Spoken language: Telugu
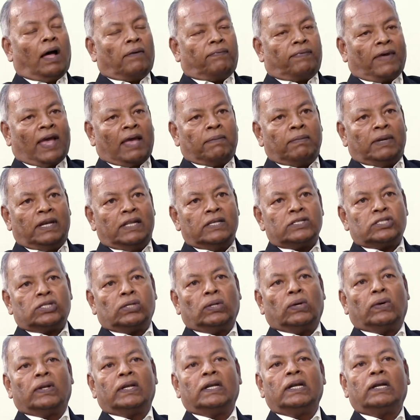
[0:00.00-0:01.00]
ఆ
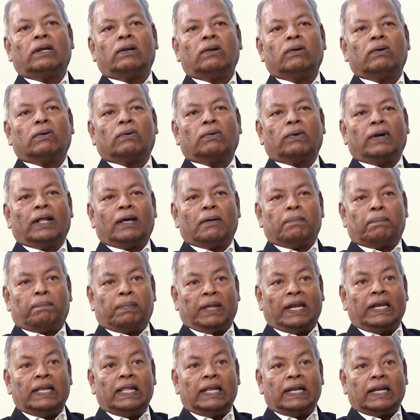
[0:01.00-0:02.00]
ఫ్యామిలీస్లో అన్నిట్లో కూడా
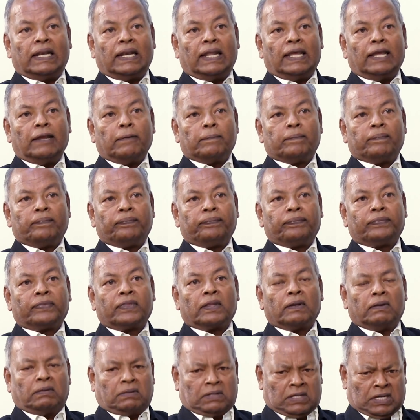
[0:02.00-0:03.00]
పిల్లల్ని
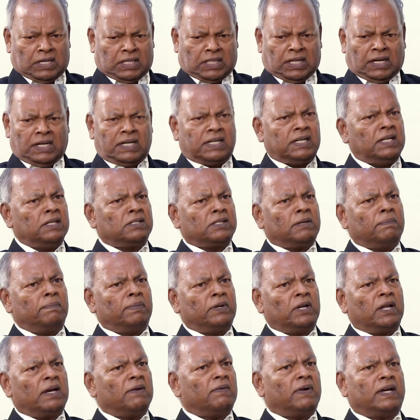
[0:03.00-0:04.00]
నా తండ్రిని
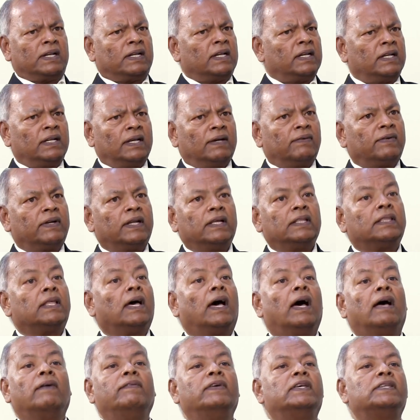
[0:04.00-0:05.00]
చంపినావానని ఎవరైతే
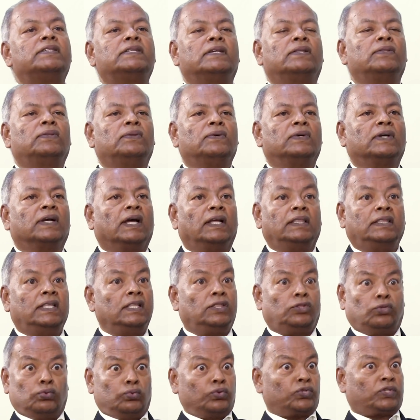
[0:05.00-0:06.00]
ఆవేశంతో కత్తి
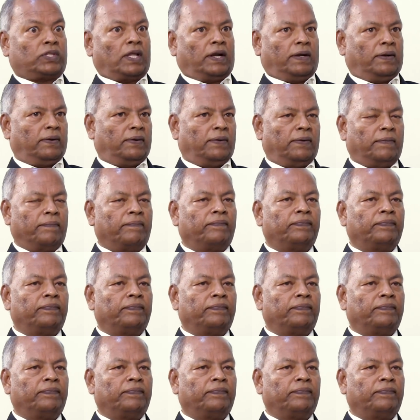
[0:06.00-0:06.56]
దూస్తాడో